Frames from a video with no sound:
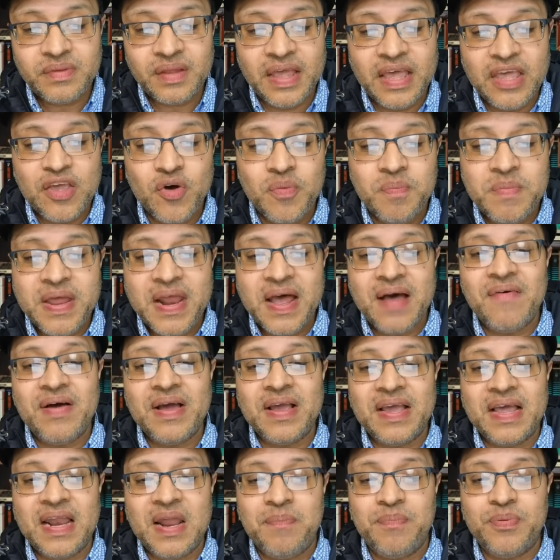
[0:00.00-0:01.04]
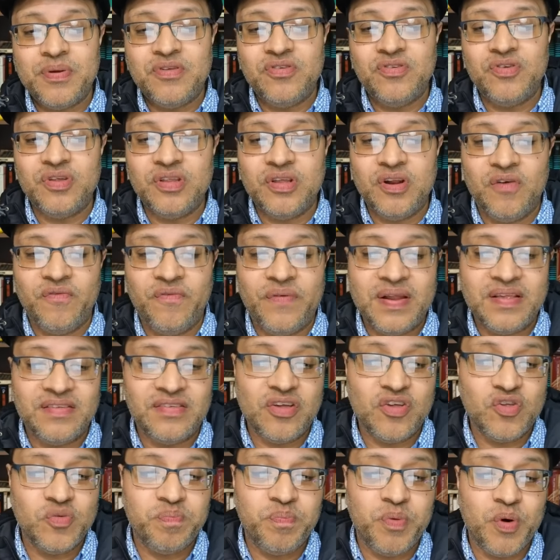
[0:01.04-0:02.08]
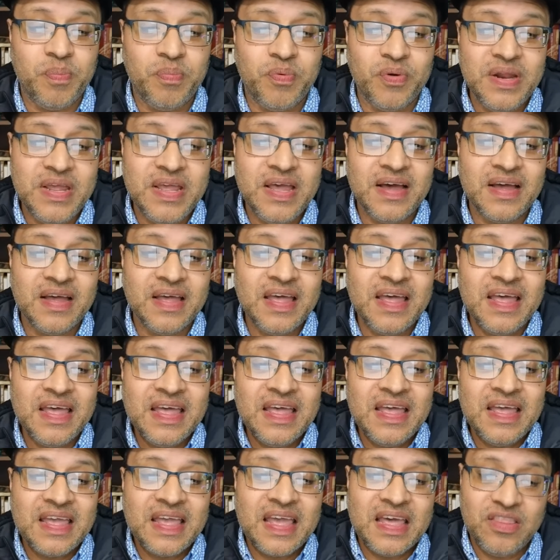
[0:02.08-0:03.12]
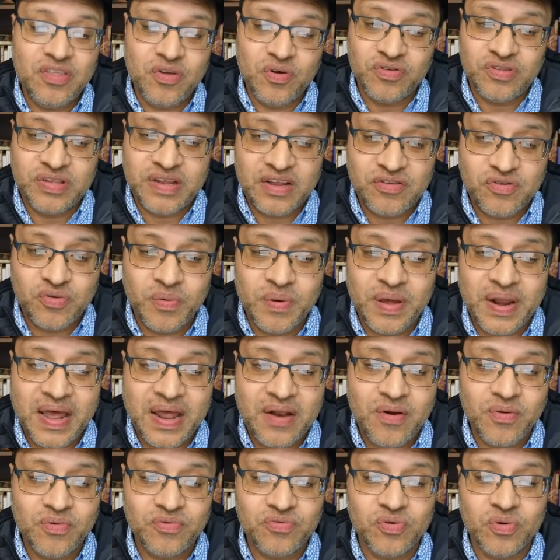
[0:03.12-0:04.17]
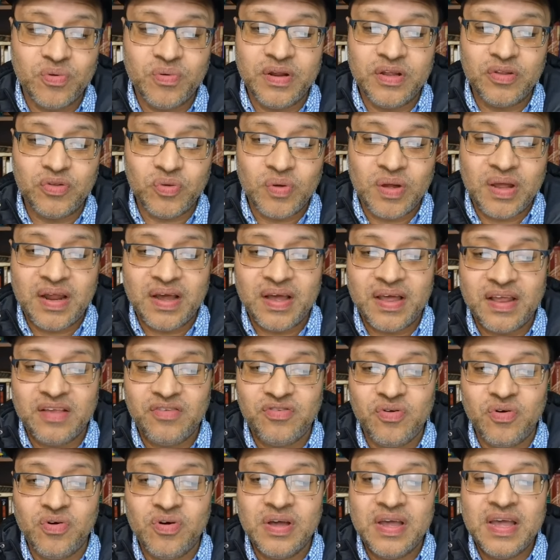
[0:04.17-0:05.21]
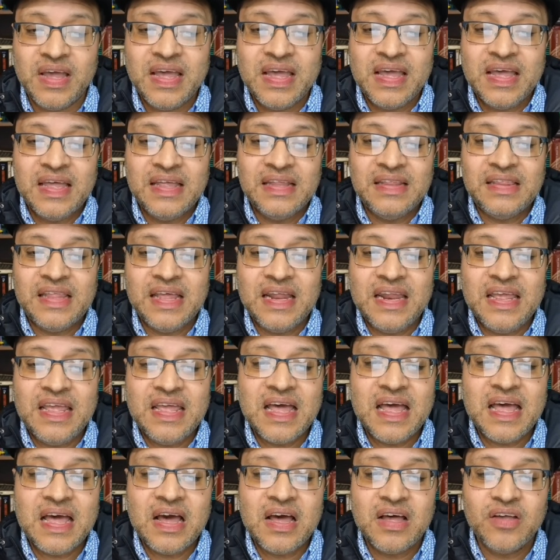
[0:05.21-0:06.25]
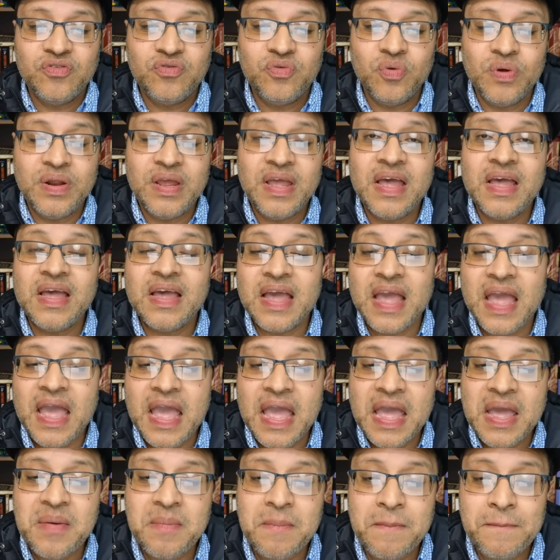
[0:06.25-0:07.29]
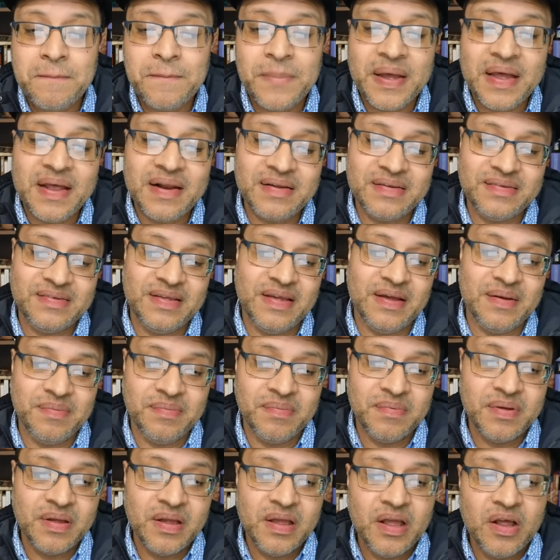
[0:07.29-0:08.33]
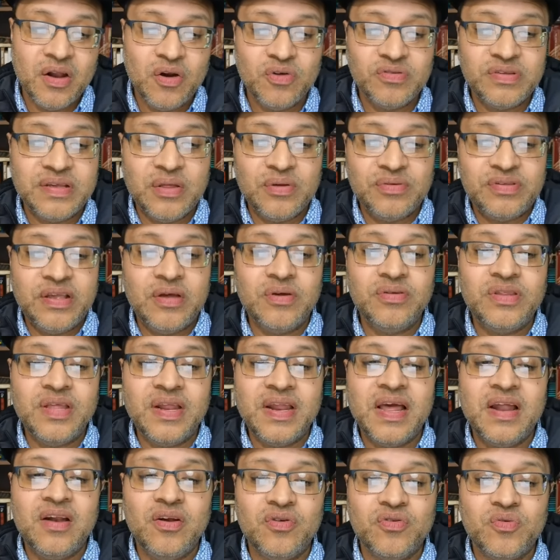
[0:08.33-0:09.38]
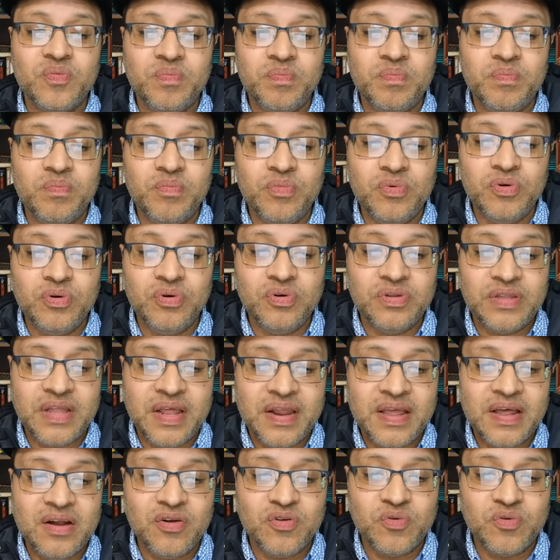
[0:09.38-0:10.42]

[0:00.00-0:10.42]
Ellos miraban que la posición de los fariseos proponían que Dios era soberano sobre toda la creación, tenía su origen en Persia. Los saduceos tenían los, tenían